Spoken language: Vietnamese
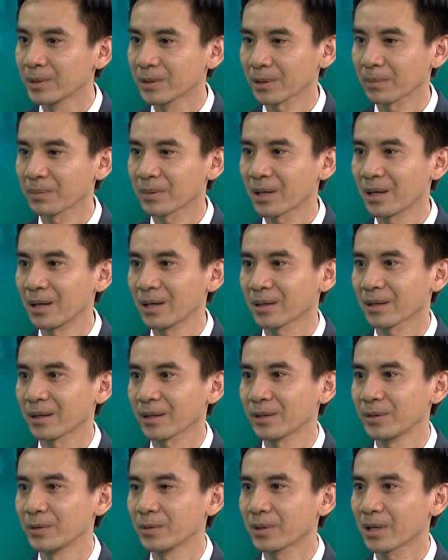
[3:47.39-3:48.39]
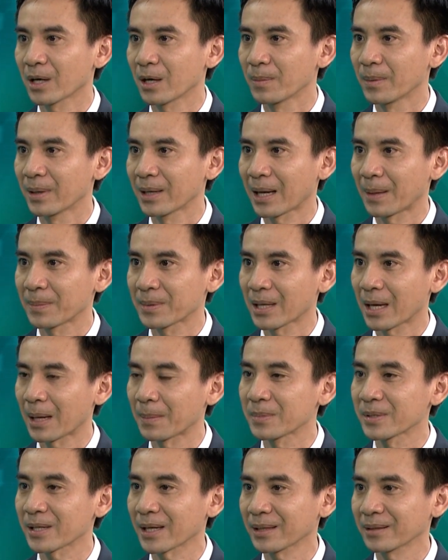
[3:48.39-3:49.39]
trong đó là có cái nhu cầu mà làm cho
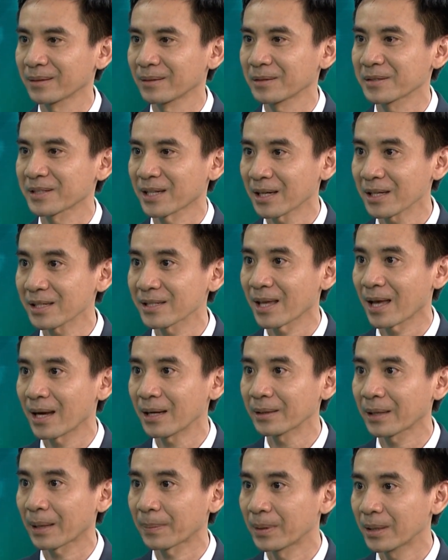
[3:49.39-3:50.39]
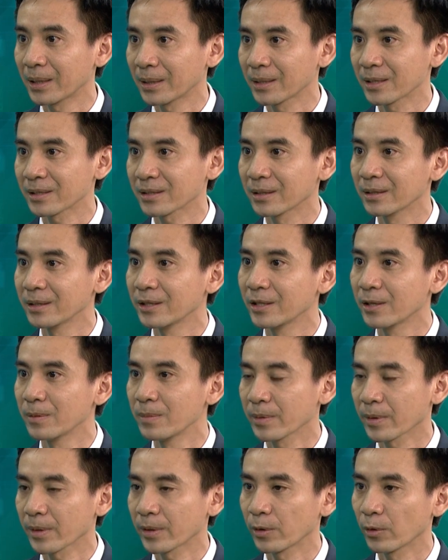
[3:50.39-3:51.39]
hàm răng nó trắng sáng đẹp hơn để sở hữu
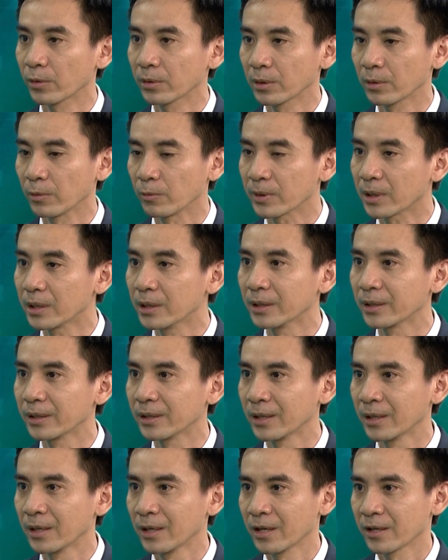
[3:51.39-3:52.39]
một cái nụ nụ cười